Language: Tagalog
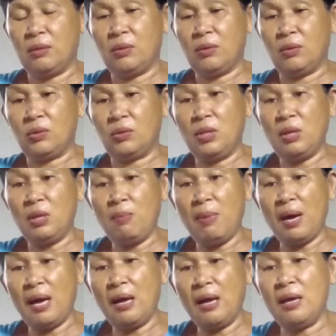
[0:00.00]
O,
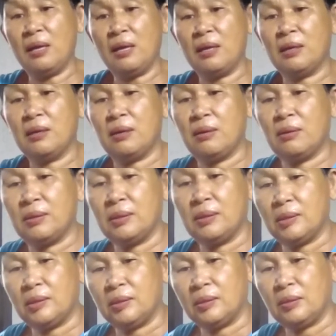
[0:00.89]
diba?
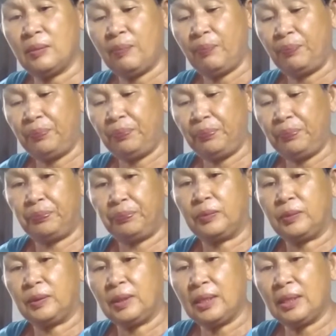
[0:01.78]
O.
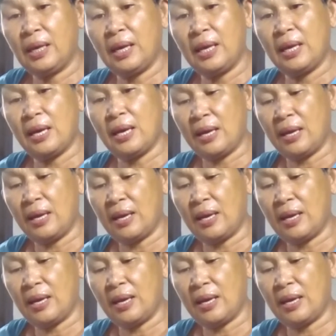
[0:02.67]
Kaya,